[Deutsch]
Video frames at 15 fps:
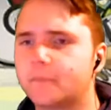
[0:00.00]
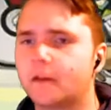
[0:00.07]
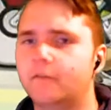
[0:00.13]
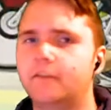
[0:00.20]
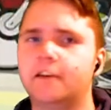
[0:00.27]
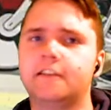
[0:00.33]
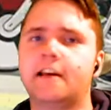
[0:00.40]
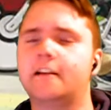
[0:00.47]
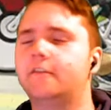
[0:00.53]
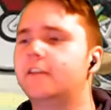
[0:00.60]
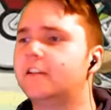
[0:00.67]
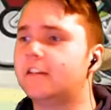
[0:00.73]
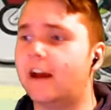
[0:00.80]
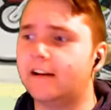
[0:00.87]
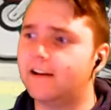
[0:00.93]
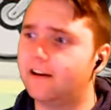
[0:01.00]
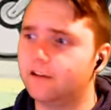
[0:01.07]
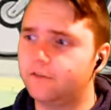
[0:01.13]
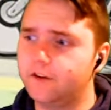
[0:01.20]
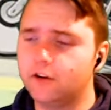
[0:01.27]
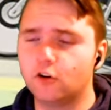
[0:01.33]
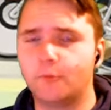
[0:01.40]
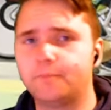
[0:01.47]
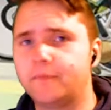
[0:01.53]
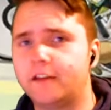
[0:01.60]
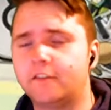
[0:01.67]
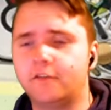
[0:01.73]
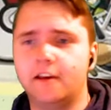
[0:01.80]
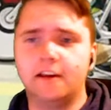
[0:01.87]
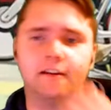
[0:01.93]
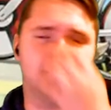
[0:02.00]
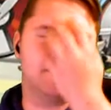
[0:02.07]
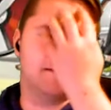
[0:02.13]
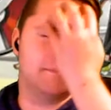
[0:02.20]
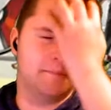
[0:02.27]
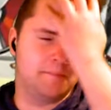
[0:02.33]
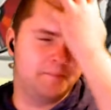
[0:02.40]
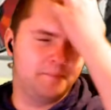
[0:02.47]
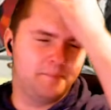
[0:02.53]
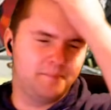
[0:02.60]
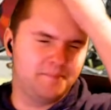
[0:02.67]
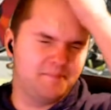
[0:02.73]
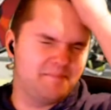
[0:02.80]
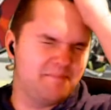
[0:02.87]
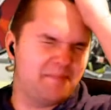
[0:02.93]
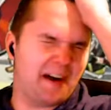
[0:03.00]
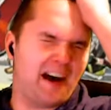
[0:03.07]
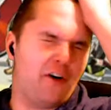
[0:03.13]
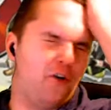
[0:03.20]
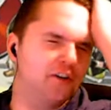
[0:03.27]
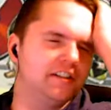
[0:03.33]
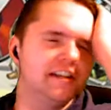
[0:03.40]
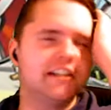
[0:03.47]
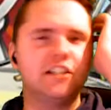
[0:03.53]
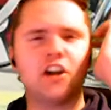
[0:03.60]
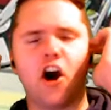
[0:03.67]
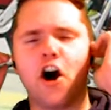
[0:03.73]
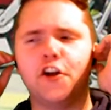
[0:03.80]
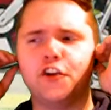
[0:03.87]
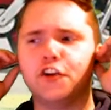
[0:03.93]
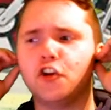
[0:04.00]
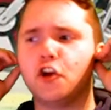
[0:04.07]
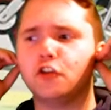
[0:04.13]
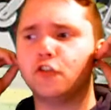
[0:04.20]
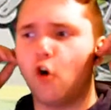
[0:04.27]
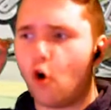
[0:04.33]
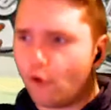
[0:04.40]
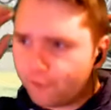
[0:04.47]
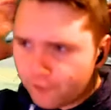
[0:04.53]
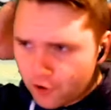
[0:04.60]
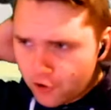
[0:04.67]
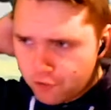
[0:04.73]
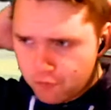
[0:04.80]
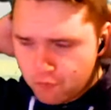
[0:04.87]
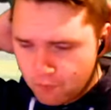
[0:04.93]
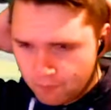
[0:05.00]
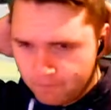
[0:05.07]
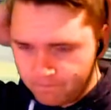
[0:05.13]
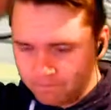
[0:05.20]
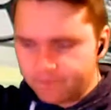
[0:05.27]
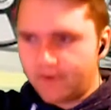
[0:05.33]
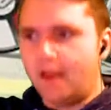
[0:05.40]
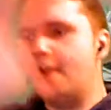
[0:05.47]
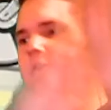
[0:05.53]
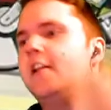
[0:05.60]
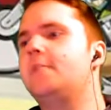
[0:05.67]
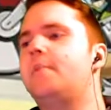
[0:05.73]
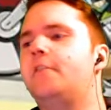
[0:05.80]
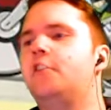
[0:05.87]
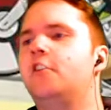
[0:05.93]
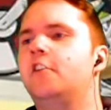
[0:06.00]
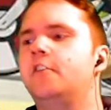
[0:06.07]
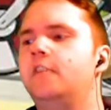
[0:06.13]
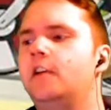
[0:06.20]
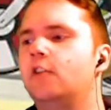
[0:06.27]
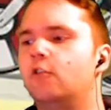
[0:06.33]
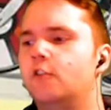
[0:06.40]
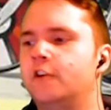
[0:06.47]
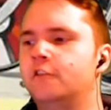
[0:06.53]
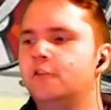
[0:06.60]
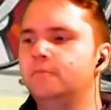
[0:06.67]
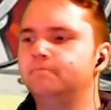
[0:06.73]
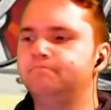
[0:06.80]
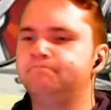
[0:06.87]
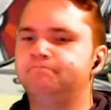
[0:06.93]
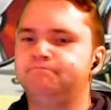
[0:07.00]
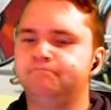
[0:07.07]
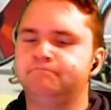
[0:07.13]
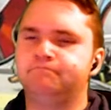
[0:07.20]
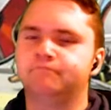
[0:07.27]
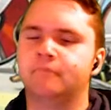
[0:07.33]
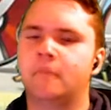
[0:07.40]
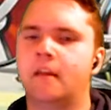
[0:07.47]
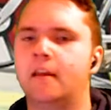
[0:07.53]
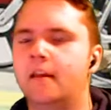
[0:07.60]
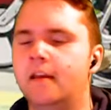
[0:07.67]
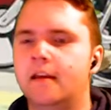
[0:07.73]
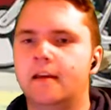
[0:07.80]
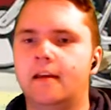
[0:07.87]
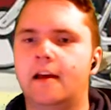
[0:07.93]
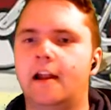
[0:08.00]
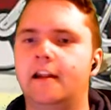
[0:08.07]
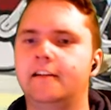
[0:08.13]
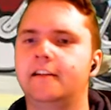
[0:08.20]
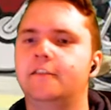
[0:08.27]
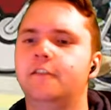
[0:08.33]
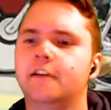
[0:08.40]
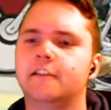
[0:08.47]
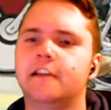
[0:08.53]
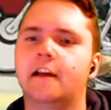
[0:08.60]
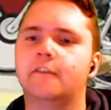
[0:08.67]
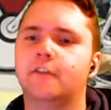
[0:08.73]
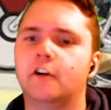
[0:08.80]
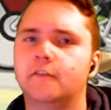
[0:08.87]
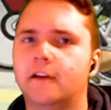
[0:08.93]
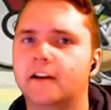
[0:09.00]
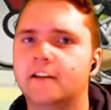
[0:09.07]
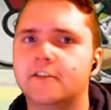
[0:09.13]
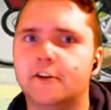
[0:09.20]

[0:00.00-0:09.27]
Wie gesagt, wird kein langes Video, deswegen braucht ihr gar nicht erst hoffen. Vielleicht machen wir noch eine Entwicklung oder so. Allerdings, wie gesagt, wollten wir eigentlich